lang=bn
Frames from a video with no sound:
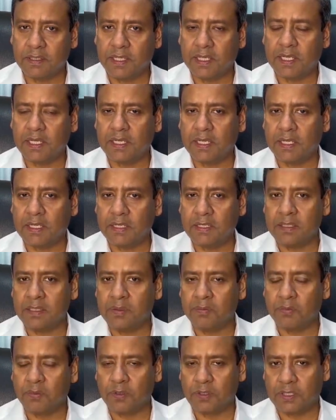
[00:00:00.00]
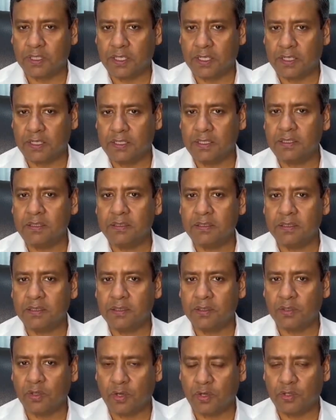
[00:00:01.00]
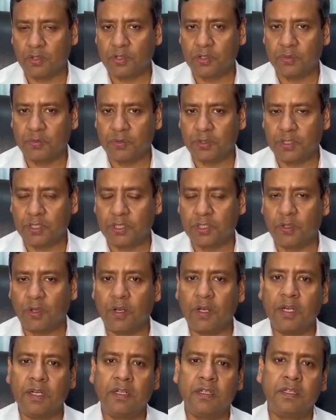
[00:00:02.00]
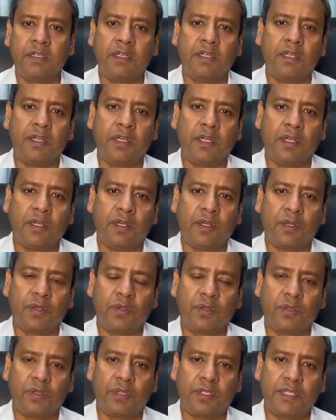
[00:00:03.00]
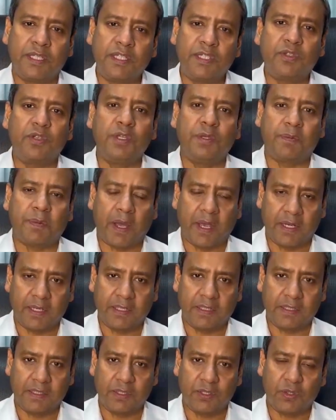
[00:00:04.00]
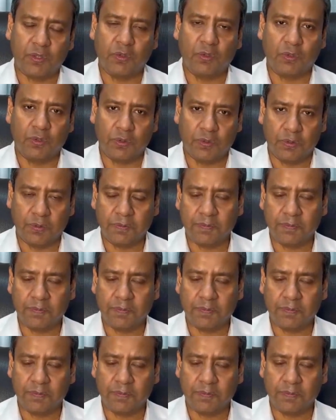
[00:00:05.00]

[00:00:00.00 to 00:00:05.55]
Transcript: এখানে বলতে গেলে নরেন্দ্র মোদীর দল কিছুই পায়নি শূন্য